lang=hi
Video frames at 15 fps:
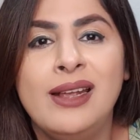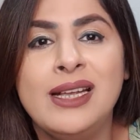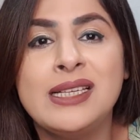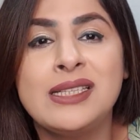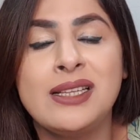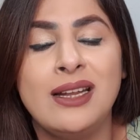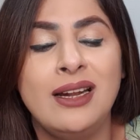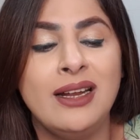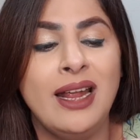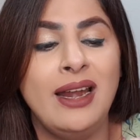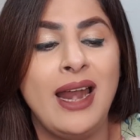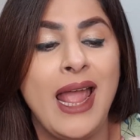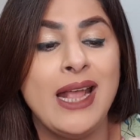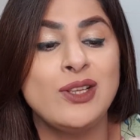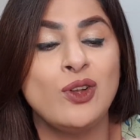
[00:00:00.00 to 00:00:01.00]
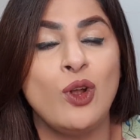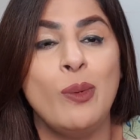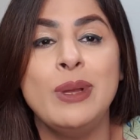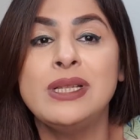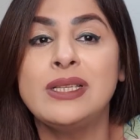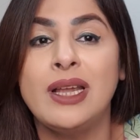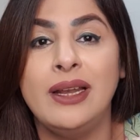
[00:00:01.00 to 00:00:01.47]
इस तरह के लाइक्स और
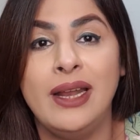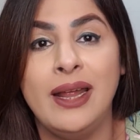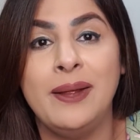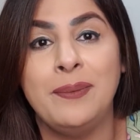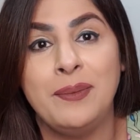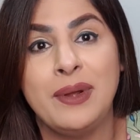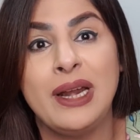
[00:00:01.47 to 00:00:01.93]
कमेंट्स के लिए